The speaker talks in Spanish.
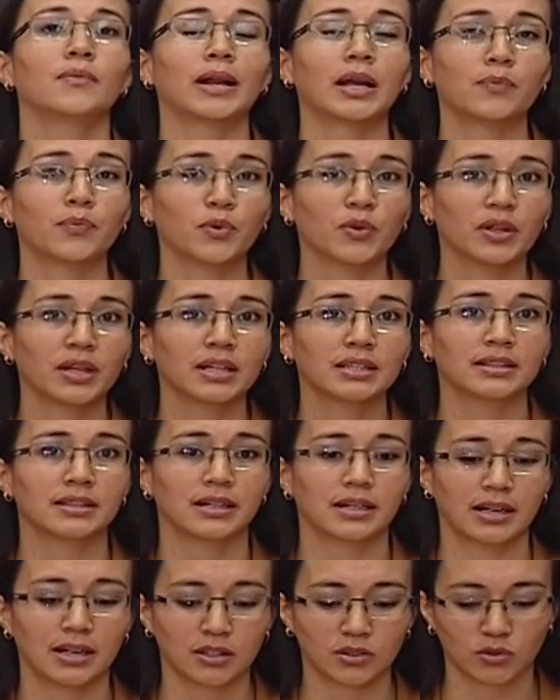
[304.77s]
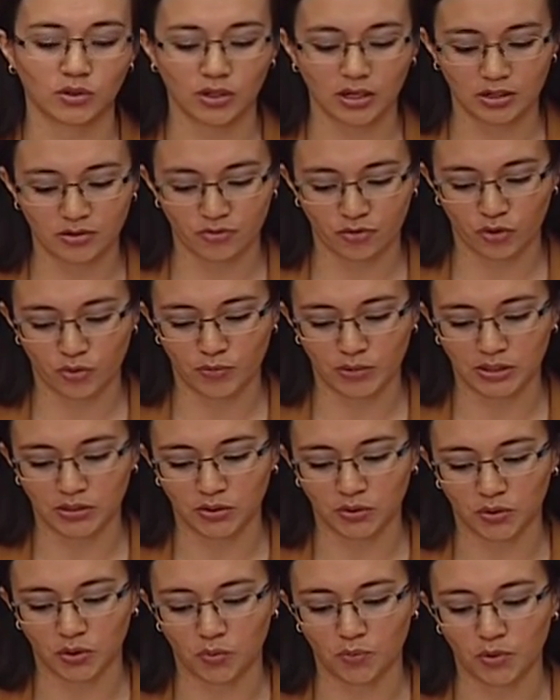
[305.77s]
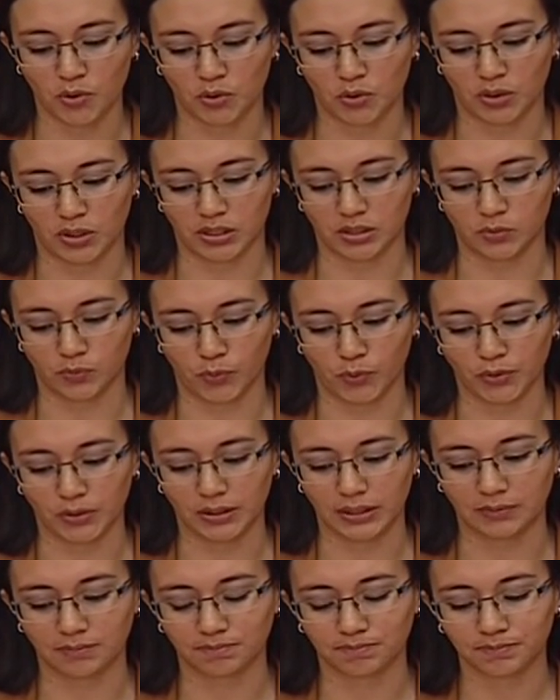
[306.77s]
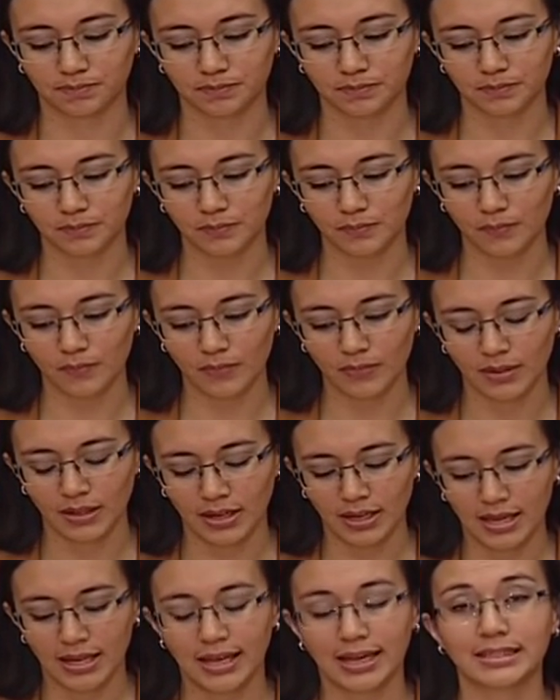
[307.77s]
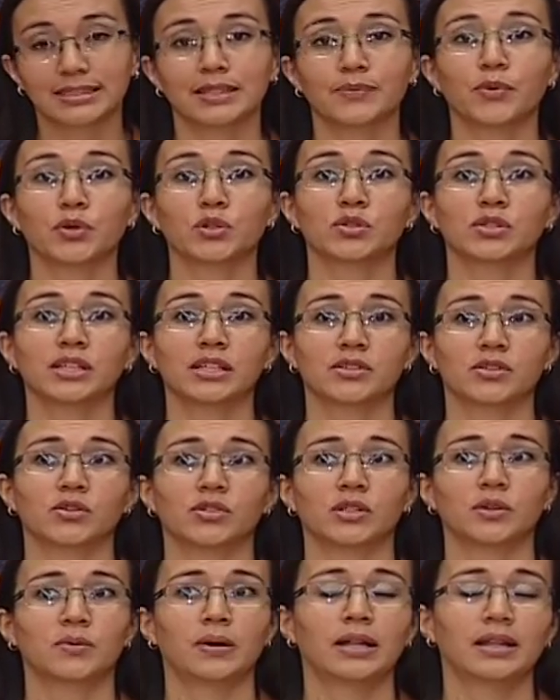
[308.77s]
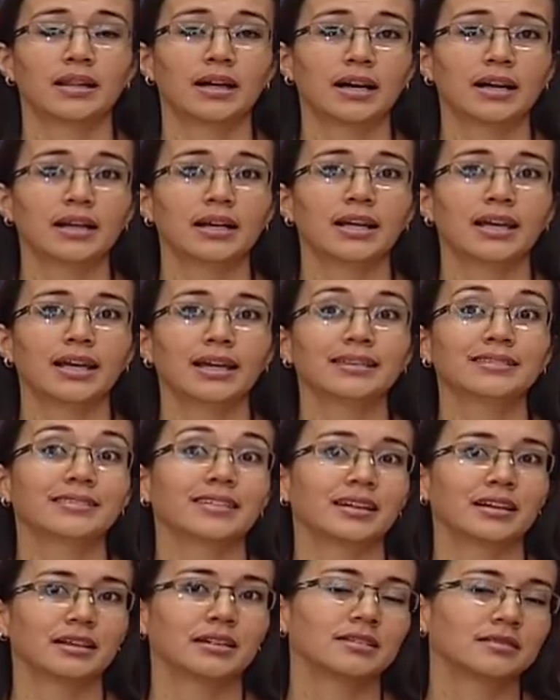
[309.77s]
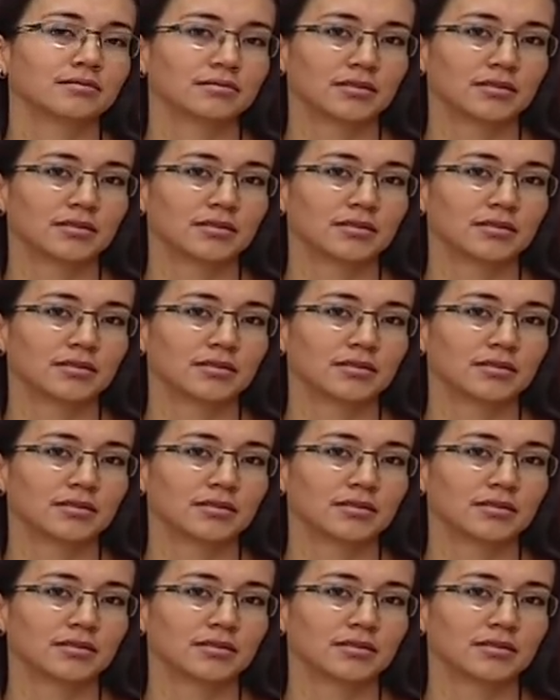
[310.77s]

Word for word: para poder entregar toda la información como corresponde. Este proceso se va a dar entre